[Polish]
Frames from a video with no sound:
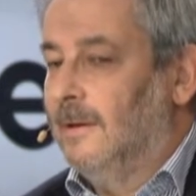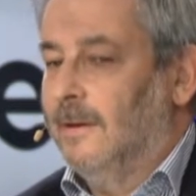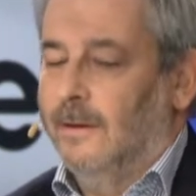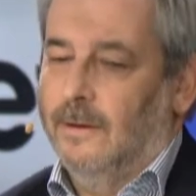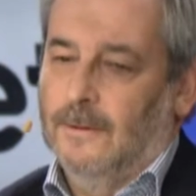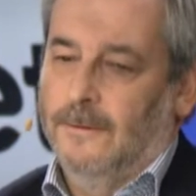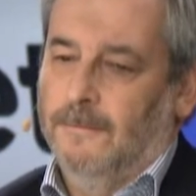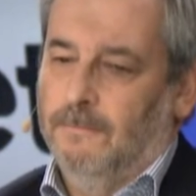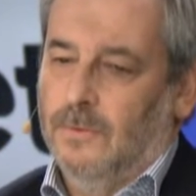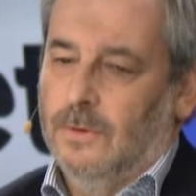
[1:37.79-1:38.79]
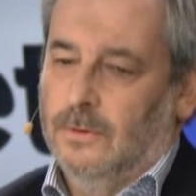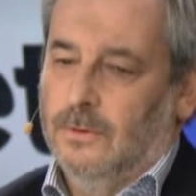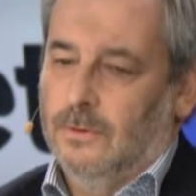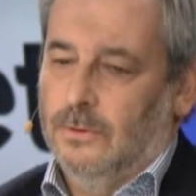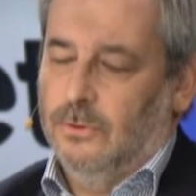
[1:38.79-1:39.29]

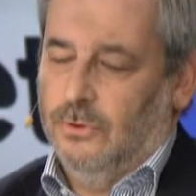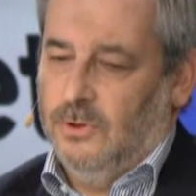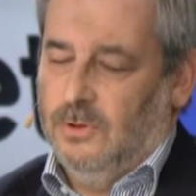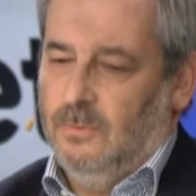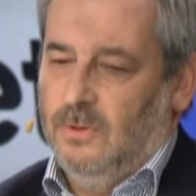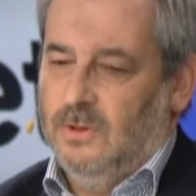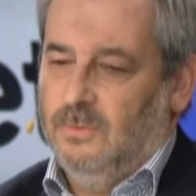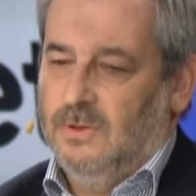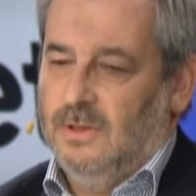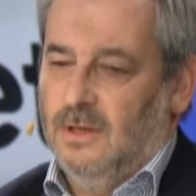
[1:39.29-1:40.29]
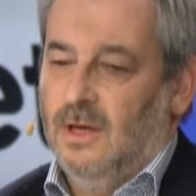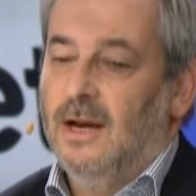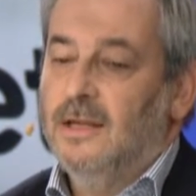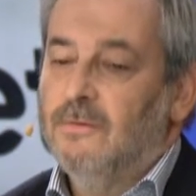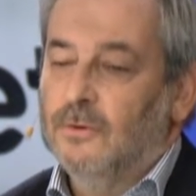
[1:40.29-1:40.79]
e, co się z tymi pieniędzmi stanie,
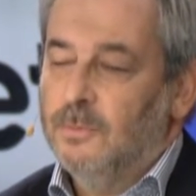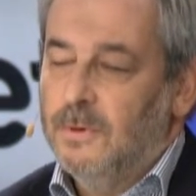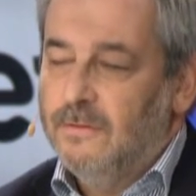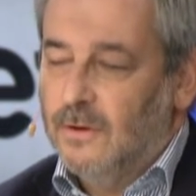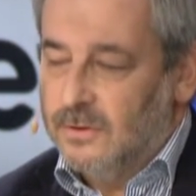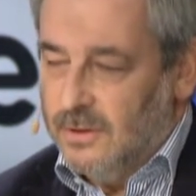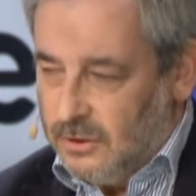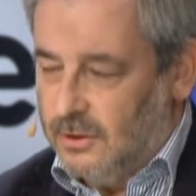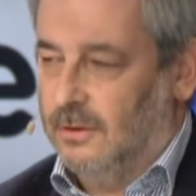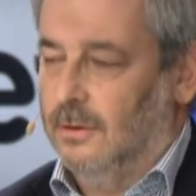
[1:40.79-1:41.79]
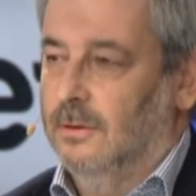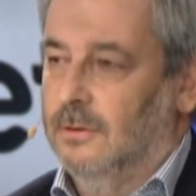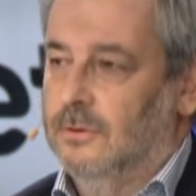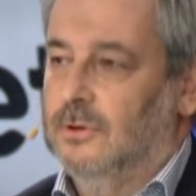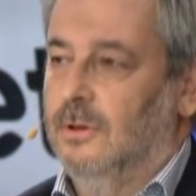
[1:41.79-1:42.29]
ale niewątpliwie oznacza to,
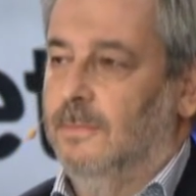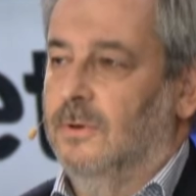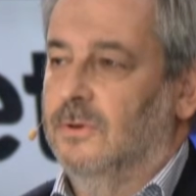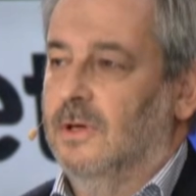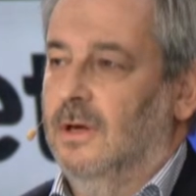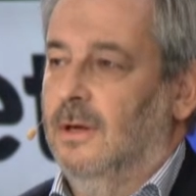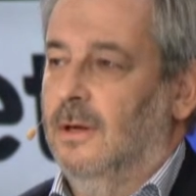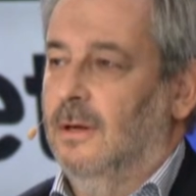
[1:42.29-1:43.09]
że Polska